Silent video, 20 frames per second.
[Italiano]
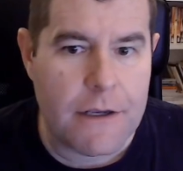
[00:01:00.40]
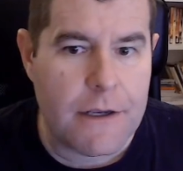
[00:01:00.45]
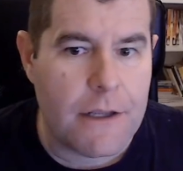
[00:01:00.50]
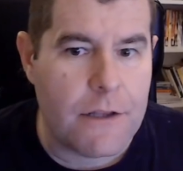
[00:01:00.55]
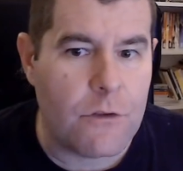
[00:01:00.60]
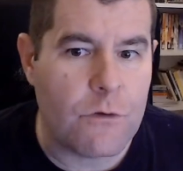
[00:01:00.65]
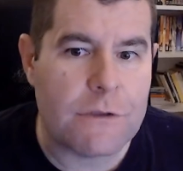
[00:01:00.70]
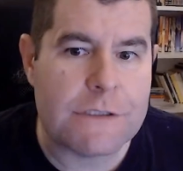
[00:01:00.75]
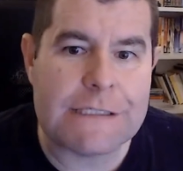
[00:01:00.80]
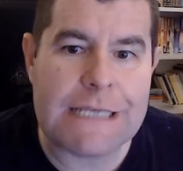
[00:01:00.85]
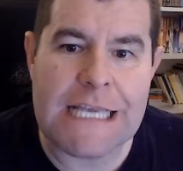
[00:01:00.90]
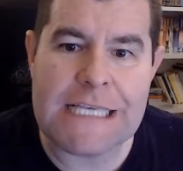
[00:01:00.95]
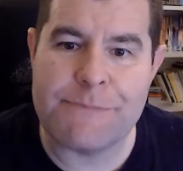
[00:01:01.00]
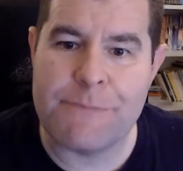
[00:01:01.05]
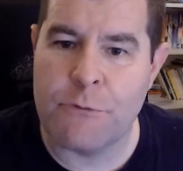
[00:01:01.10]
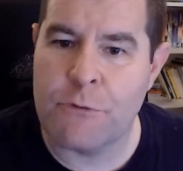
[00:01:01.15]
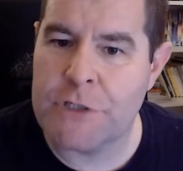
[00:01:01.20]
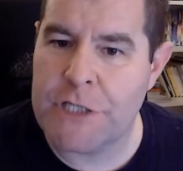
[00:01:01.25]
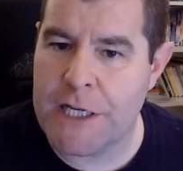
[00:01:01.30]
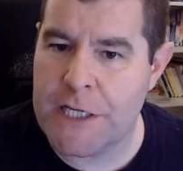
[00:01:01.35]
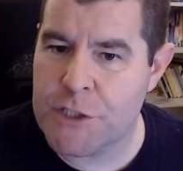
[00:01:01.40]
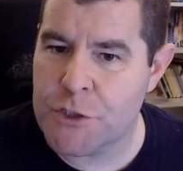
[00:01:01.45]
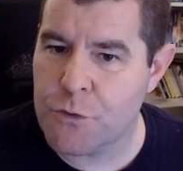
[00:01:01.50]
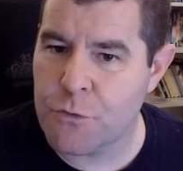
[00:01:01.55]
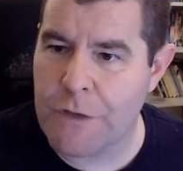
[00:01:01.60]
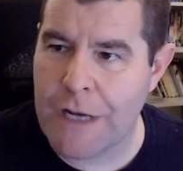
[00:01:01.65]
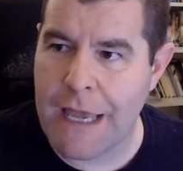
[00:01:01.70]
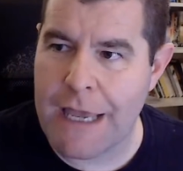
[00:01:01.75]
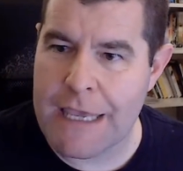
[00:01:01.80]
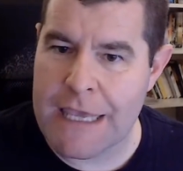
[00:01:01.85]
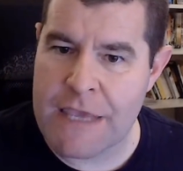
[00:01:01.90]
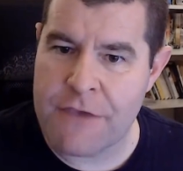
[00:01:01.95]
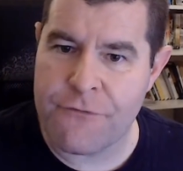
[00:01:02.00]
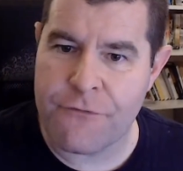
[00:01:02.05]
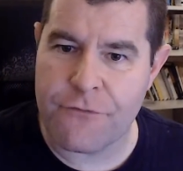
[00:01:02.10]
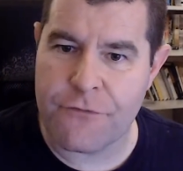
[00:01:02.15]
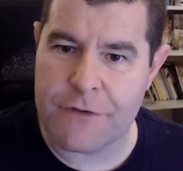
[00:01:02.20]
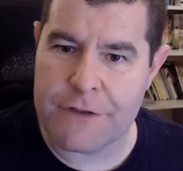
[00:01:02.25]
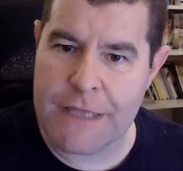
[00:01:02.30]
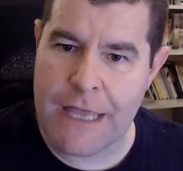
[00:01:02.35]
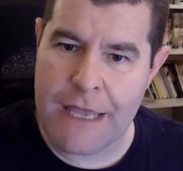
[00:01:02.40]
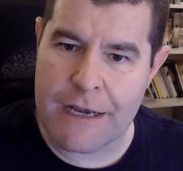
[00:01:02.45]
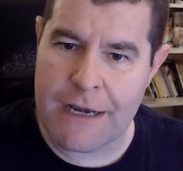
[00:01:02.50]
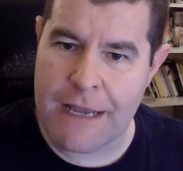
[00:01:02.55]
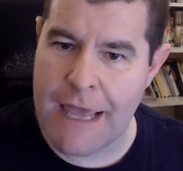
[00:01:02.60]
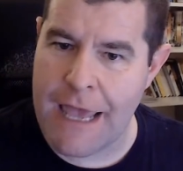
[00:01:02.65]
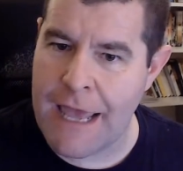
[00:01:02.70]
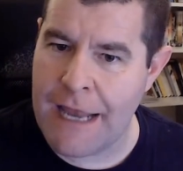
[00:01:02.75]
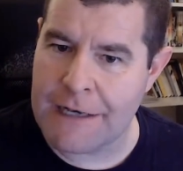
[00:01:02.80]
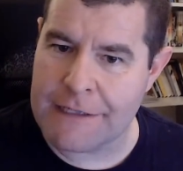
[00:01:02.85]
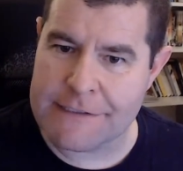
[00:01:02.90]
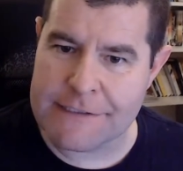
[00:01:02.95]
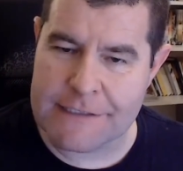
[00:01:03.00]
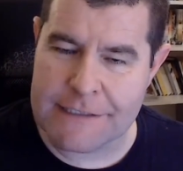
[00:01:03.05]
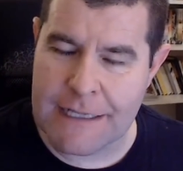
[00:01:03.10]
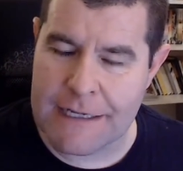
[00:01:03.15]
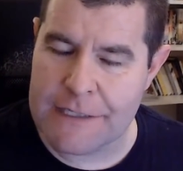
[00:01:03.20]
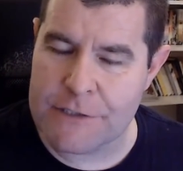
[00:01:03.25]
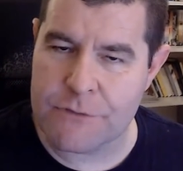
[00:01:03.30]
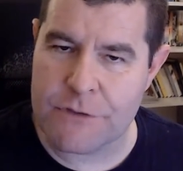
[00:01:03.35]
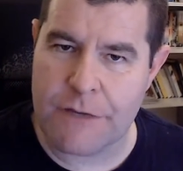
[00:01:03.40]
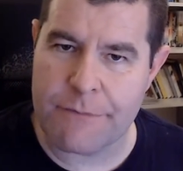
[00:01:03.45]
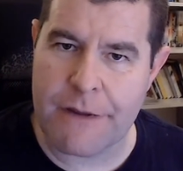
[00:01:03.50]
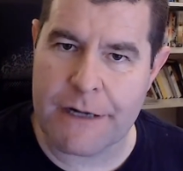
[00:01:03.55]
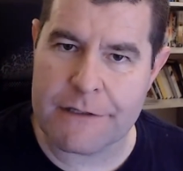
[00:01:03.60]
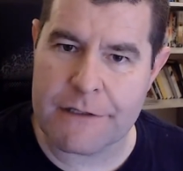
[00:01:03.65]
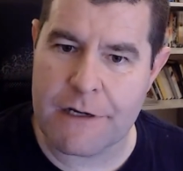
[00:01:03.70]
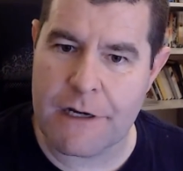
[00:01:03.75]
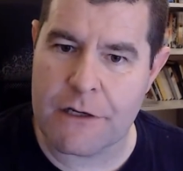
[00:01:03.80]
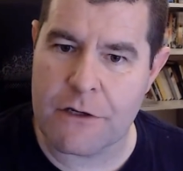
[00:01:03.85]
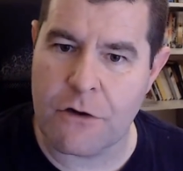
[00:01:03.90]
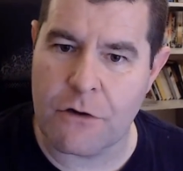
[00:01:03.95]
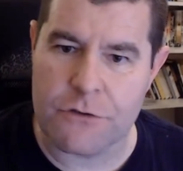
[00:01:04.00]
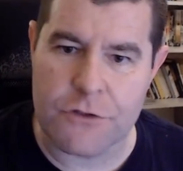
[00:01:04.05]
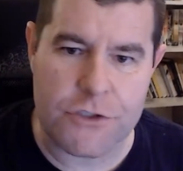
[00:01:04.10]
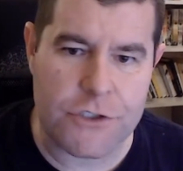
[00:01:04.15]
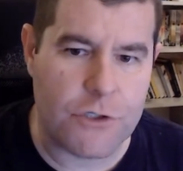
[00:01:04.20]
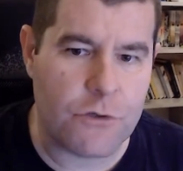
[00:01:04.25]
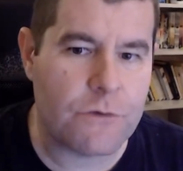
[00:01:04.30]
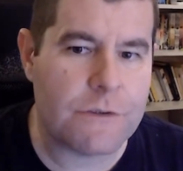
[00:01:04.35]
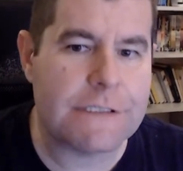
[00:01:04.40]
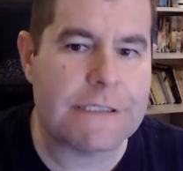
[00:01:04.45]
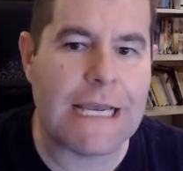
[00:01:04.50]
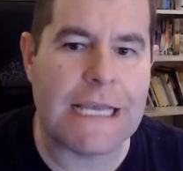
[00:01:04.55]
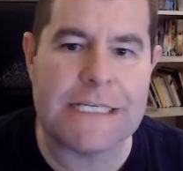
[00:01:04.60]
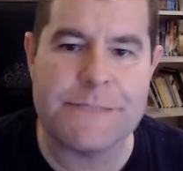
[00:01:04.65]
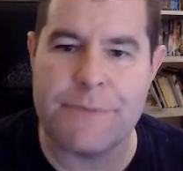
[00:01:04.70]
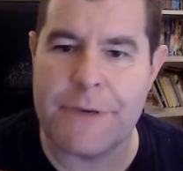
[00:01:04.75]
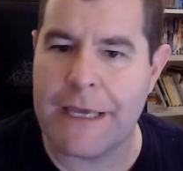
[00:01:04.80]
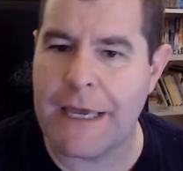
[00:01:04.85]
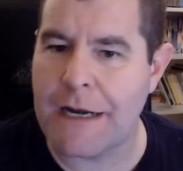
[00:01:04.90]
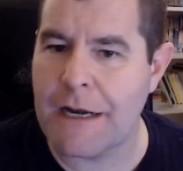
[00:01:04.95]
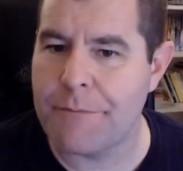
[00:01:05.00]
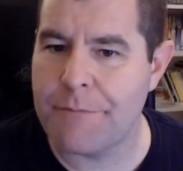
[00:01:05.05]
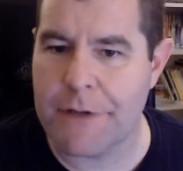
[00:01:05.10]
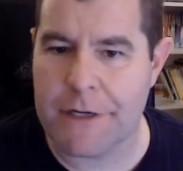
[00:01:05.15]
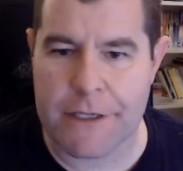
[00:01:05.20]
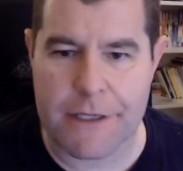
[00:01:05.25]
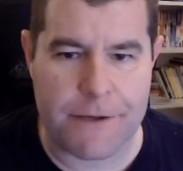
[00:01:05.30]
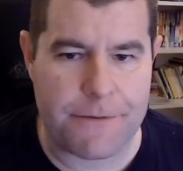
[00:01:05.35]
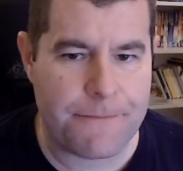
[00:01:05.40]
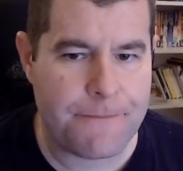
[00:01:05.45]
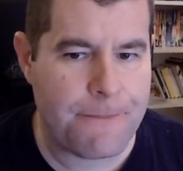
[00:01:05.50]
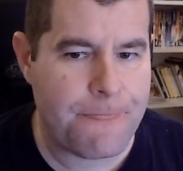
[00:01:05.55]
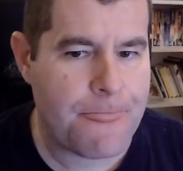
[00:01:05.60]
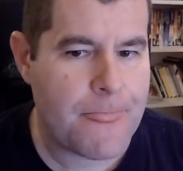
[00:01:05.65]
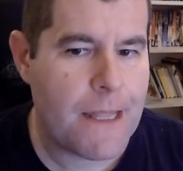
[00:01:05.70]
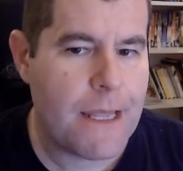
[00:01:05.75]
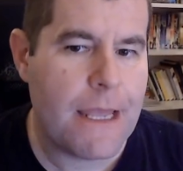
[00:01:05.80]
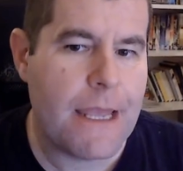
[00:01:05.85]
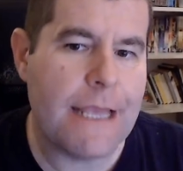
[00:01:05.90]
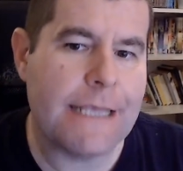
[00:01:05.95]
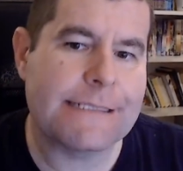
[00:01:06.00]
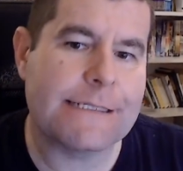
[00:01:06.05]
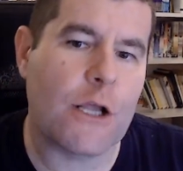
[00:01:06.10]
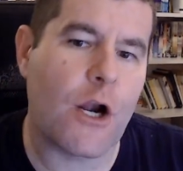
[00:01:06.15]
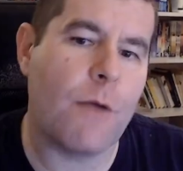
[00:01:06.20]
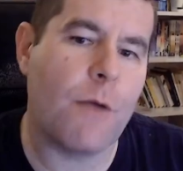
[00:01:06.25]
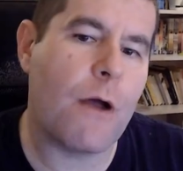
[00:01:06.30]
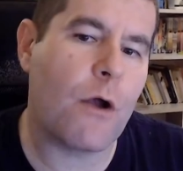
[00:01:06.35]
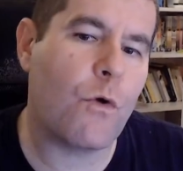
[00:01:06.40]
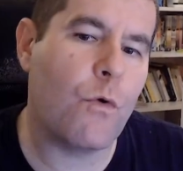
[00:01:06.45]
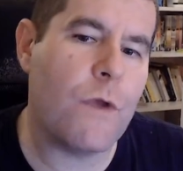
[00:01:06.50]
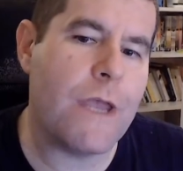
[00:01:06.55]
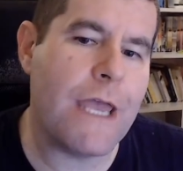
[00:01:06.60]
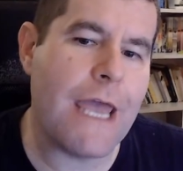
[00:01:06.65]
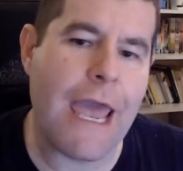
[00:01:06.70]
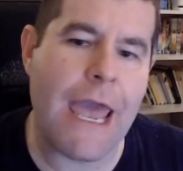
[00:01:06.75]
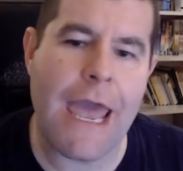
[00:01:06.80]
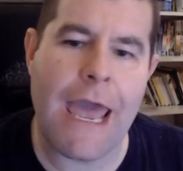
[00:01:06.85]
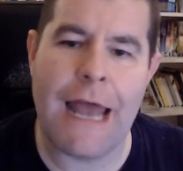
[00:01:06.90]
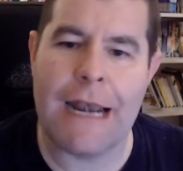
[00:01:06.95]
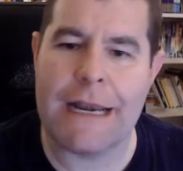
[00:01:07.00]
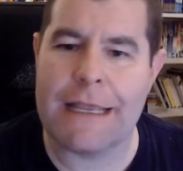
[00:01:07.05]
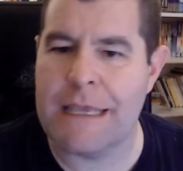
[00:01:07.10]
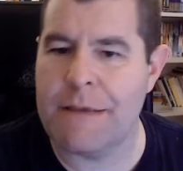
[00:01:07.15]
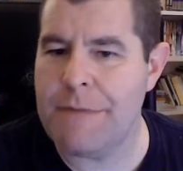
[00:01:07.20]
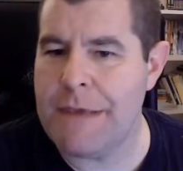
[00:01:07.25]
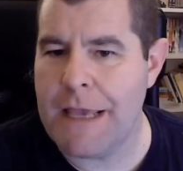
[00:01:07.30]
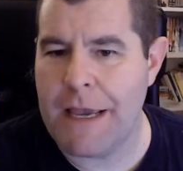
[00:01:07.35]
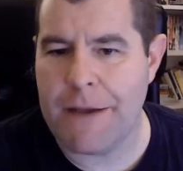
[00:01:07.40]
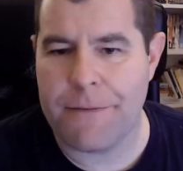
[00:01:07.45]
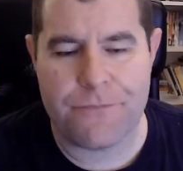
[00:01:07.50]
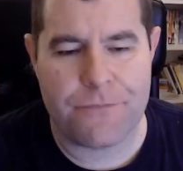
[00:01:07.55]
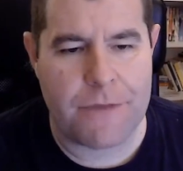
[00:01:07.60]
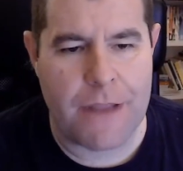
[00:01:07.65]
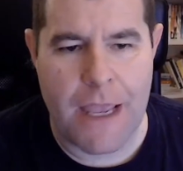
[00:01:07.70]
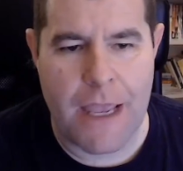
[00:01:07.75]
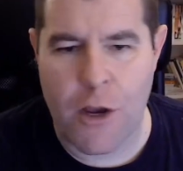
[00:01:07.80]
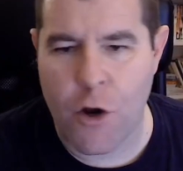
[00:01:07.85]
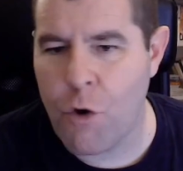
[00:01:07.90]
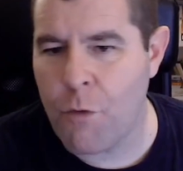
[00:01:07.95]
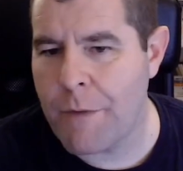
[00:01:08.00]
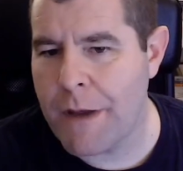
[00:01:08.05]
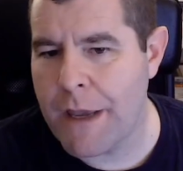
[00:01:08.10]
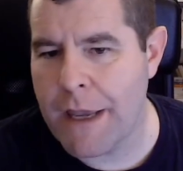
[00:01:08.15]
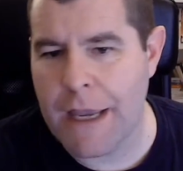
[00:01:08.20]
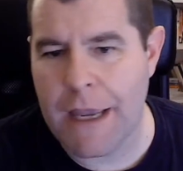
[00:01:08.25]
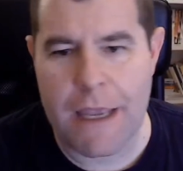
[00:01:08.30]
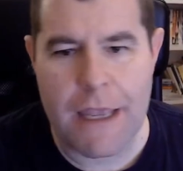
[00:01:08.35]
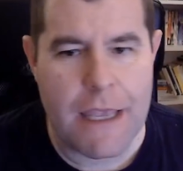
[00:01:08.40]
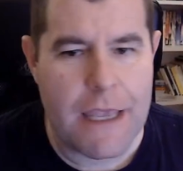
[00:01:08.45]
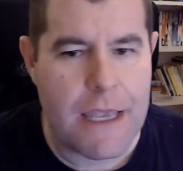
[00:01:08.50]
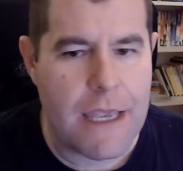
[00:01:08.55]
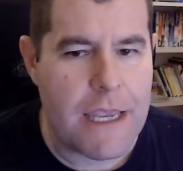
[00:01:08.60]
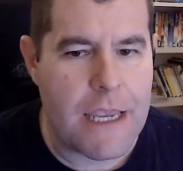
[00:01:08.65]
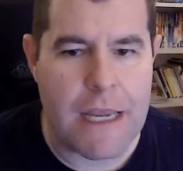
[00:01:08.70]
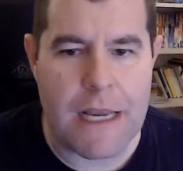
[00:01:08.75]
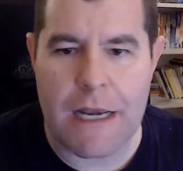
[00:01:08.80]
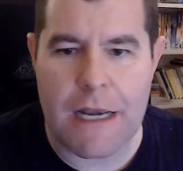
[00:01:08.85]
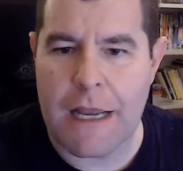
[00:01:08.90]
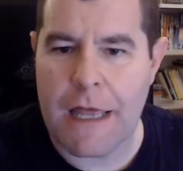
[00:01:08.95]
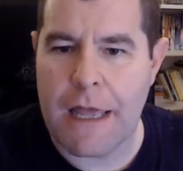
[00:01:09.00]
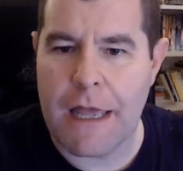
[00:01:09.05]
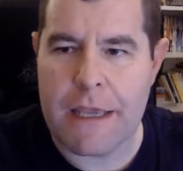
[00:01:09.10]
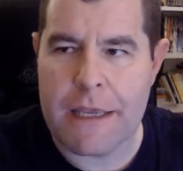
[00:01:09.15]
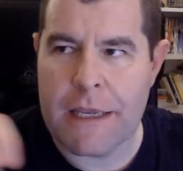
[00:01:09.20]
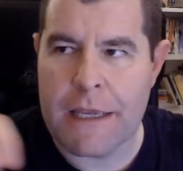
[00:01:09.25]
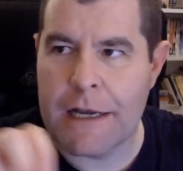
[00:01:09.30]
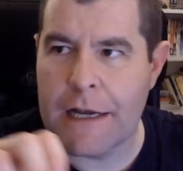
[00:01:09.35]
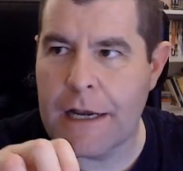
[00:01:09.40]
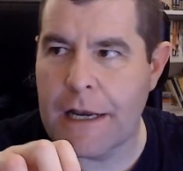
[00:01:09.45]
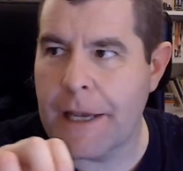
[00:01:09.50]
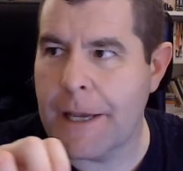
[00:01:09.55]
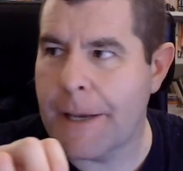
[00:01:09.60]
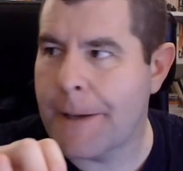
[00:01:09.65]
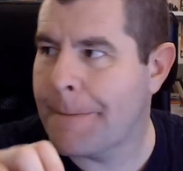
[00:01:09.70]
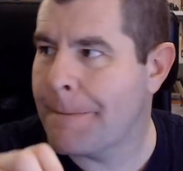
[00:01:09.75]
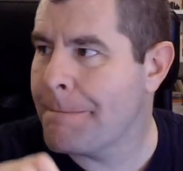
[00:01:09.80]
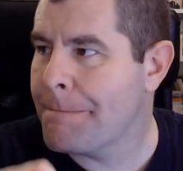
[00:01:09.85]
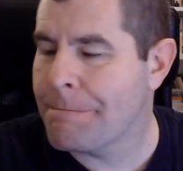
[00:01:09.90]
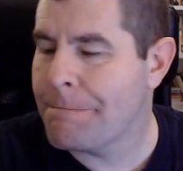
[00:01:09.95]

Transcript: non, sai, non c'è nessuna if, then, else da nessuna parte nel codice, non sai spiegare il perché. E sta roba qui è alchimia, è come il, il,